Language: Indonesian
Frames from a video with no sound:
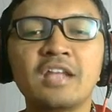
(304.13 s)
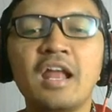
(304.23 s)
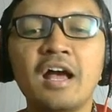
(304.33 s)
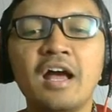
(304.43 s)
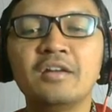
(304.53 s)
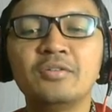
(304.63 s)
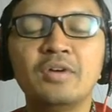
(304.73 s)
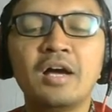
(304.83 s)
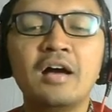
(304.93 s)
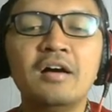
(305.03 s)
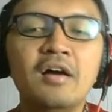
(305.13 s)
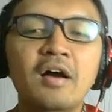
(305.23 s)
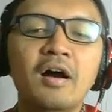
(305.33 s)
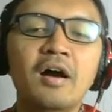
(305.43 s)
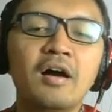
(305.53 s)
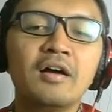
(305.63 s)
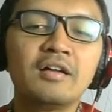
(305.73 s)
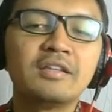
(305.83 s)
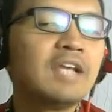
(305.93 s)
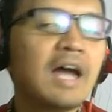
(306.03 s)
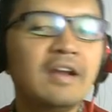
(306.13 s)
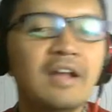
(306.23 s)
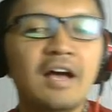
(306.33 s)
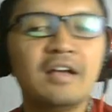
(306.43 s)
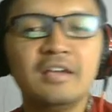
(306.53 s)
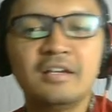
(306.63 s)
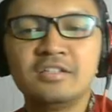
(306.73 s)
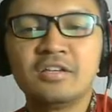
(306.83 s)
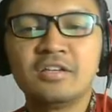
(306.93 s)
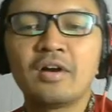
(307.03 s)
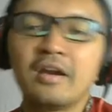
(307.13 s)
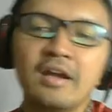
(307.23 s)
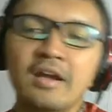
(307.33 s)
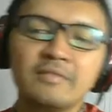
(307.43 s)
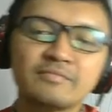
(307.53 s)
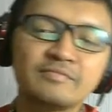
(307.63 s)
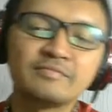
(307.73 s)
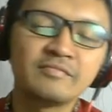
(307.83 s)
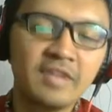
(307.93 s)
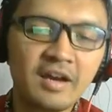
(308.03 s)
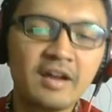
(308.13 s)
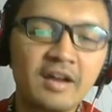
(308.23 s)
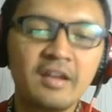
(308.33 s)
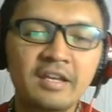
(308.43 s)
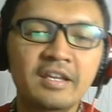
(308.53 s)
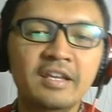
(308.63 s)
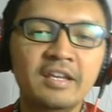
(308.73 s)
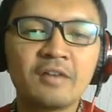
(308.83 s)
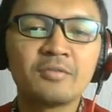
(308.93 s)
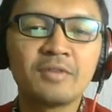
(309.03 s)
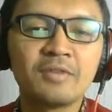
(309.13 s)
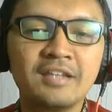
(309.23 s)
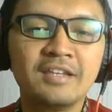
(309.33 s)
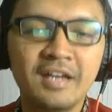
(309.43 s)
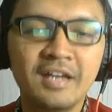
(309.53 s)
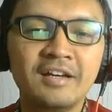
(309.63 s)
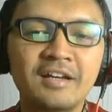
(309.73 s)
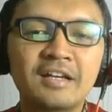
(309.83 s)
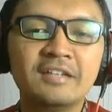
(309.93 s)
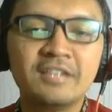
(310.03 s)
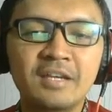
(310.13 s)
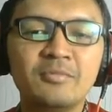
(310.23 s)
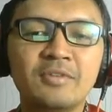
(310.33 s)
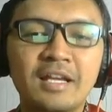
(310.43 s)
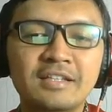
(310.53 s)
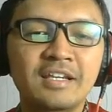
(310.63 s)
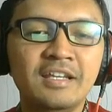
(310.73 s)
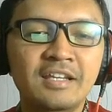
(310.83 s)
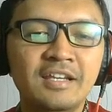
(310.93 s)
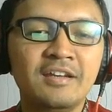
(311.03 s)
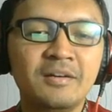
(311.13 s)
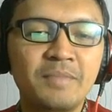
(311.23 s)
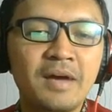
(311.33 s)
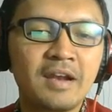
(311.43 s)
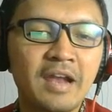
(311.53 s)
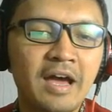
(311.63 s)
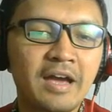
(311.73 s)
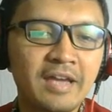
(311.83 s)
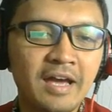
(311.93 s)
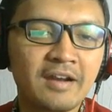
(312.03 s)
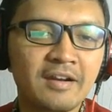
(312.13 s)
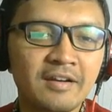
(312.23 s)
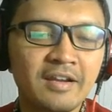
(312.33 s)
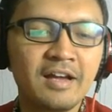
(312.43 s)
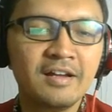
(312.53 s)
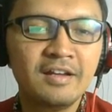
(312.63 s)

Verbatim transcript: kecelakaan juga uh, tidak ada, ya zero karena ya karena ini dilakukan hanya simulasi di depan layar ya